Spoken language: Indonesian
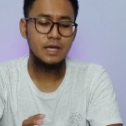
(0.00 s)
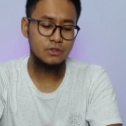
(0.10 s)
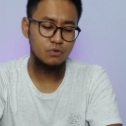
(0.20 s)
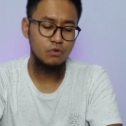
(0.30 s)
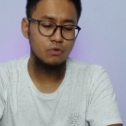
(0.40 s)

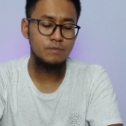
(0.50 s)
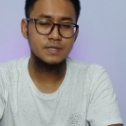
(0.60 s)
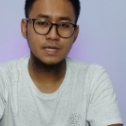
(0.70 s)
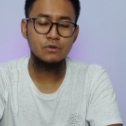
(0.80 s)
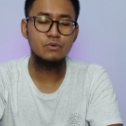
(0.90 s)
Itu
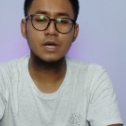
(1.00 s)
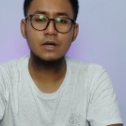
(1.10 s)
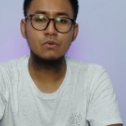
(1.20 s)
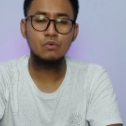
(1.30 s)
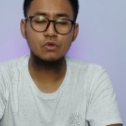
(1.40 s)
bisa
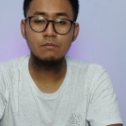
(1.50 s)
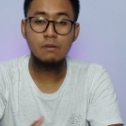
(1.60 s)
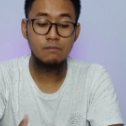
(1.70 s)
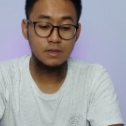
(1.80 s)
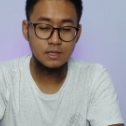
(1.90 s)
digunakan untuk
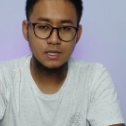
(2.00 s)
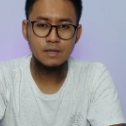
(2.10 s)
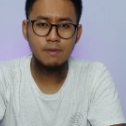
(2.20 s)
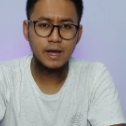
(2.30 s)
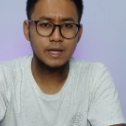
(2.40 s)

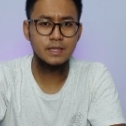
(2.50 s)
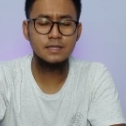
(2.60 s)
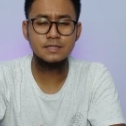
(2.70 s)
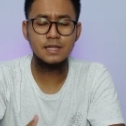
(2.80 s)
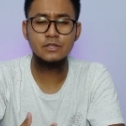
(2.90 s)
membeli
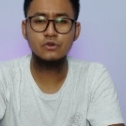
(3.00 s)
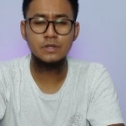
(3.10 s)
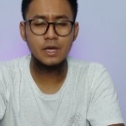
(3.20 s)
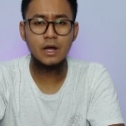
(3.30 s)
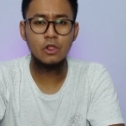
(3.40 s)
paketan
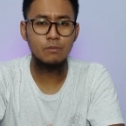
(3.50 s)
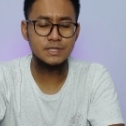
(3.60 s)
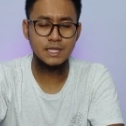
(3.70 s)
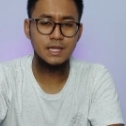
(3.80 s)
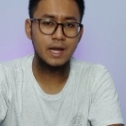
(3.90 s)
selanjutnya kalau
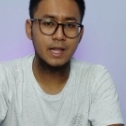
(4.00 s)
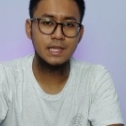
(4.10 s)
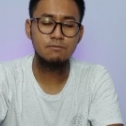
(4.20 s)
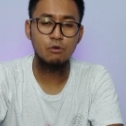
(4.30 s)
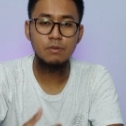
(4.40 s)
misalnya
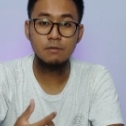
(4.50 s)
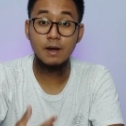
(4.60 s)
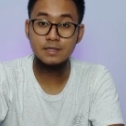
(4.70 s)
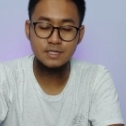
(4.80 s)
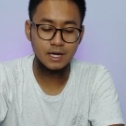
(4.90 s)
kalian mau
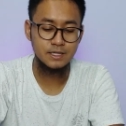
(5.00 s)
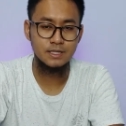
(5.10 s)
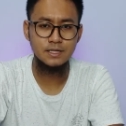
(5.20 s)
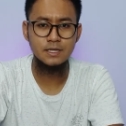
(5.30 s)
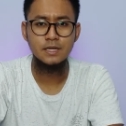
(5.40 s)
perpanjang.
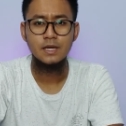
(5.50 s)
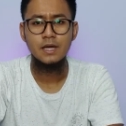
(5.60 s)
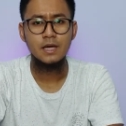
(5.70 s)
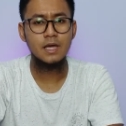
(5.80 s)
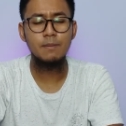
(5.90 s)
Jadi
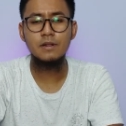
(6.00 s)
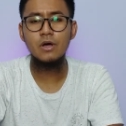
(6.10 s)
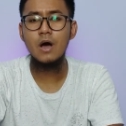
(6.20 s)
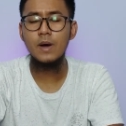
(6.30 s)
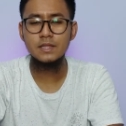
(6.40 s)
nggak perlu
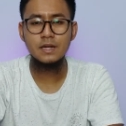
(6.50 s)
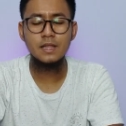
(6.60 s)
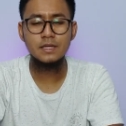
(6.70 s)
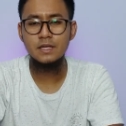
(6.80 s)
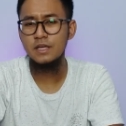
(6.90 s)
khawatir
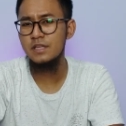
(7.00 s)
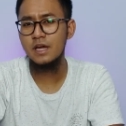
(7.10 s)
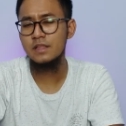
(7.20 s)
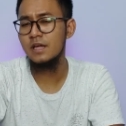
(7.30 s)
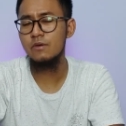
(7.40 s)
lagi
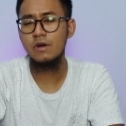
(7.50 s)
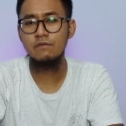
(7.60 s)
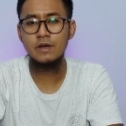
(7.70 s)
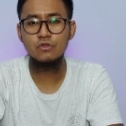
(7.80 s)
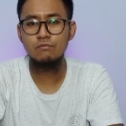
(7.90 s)
nyari-nyari
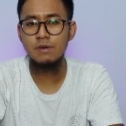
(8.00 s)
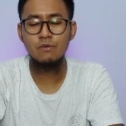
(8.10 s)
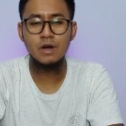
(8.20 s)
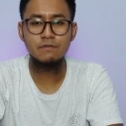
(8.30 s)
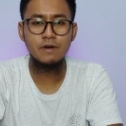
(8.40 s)
wifi, numpang
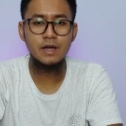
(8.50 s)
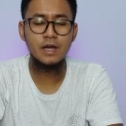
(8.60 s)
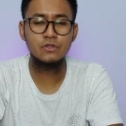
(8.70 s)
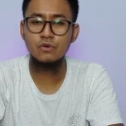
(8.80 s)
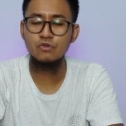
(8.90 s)
wifi
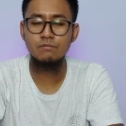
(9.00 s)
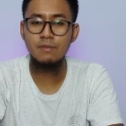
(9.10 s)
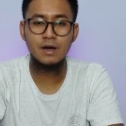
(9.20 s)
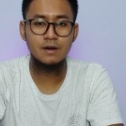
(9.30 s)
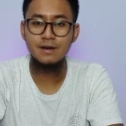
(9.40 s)
atau
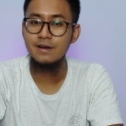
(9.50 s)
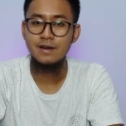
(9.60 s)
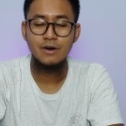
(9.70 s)
numpang